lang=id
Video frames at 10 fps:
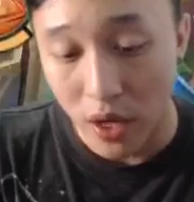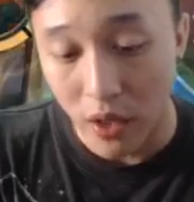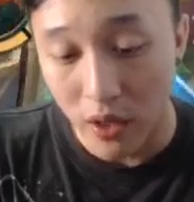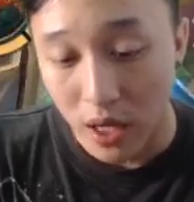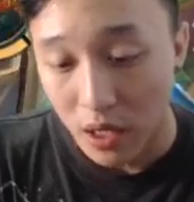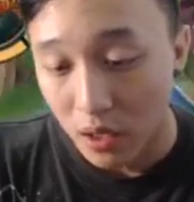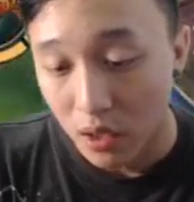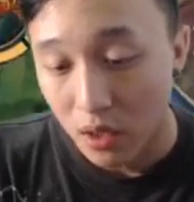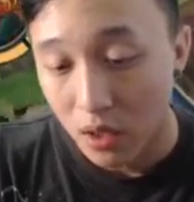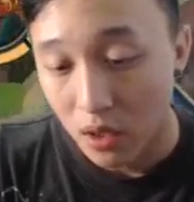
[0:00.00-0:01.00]
gue aja udah.
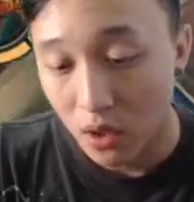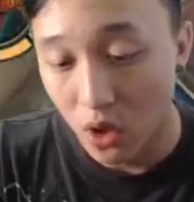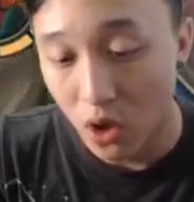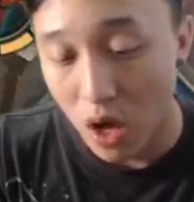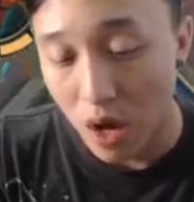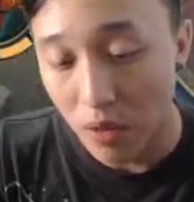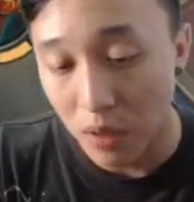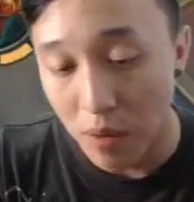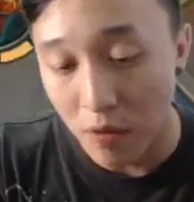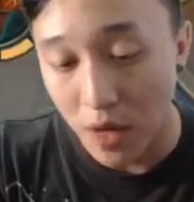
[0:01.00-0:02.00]
Lo
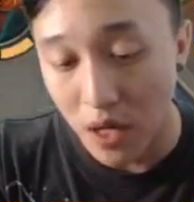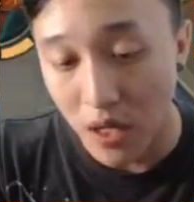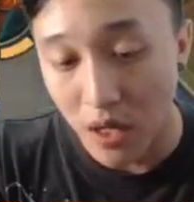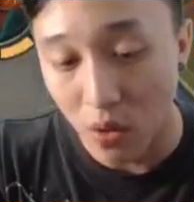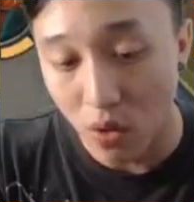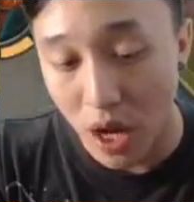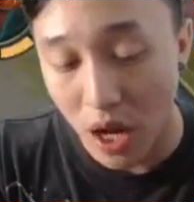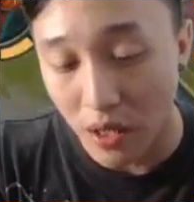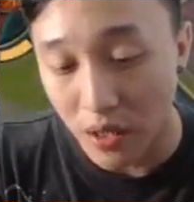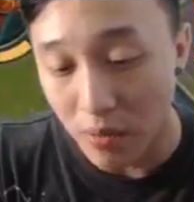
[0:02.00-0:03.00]
ambil buff gak, ada
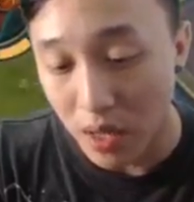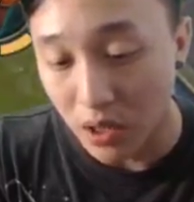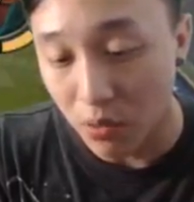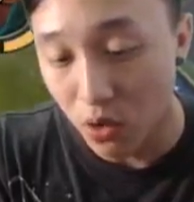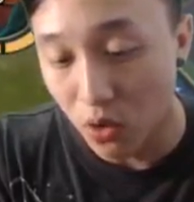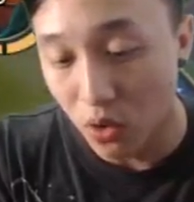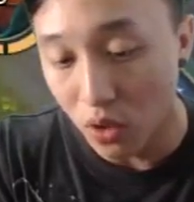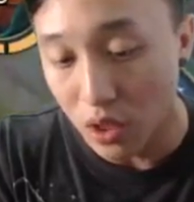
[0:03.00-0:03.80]
gunanya, mati mulu